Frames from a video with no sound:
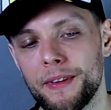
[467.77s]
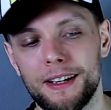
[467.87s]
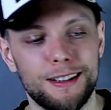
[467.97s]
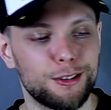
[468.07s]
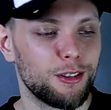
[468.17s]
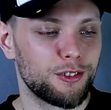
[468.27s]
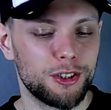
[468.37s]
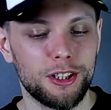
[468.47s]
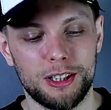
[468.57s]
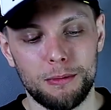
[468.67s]
E, co do
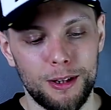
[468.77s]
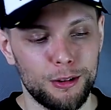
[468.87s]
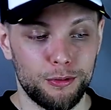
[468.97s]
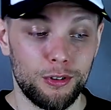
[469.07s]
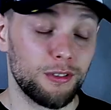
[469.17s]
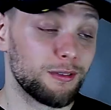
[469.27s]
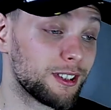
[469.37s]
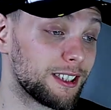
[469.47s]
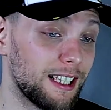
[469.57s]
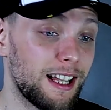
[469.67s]
wcześniejszych momentów, no
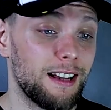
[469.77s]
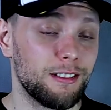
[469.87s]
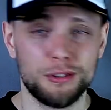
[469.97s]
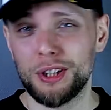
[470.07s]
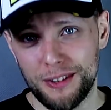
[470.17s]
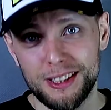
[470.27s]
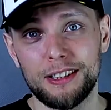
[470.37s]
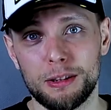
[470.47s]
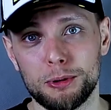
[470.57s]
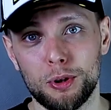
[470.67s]
scena, już jak
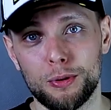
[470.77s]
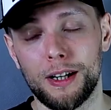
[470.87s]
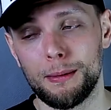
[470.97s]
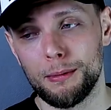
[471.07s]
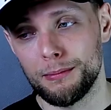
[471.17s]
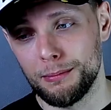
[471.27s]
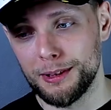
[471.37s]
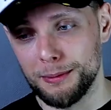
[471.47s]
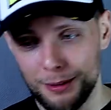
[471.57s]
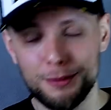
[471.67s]
wracając do początku, jak mm,
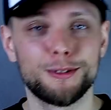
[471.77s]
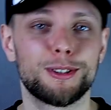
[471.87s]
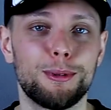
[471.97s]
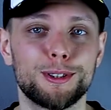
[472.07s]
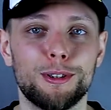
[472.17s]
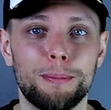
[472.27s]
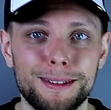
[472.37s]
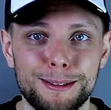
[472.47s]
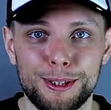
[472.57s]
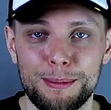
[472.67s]
powiedzmy z emocji
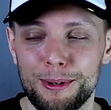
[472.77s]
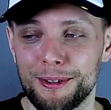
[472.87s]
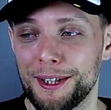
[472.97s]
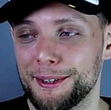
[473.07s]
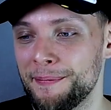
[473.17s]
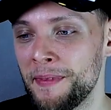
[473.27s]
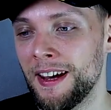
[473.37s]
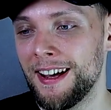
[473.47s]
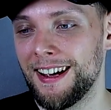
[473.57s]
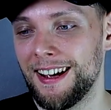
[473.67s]
opadłem trochę po oglądaniu,
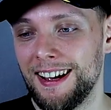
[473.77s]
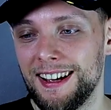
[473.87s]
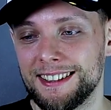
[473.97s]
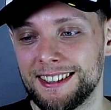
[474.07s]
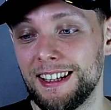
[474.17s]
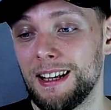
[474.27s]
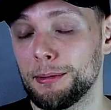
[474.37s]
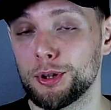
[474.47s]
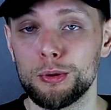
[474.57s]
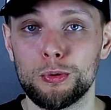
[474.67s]
e, Scena na
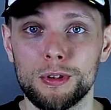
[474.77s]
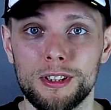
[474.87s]
początku,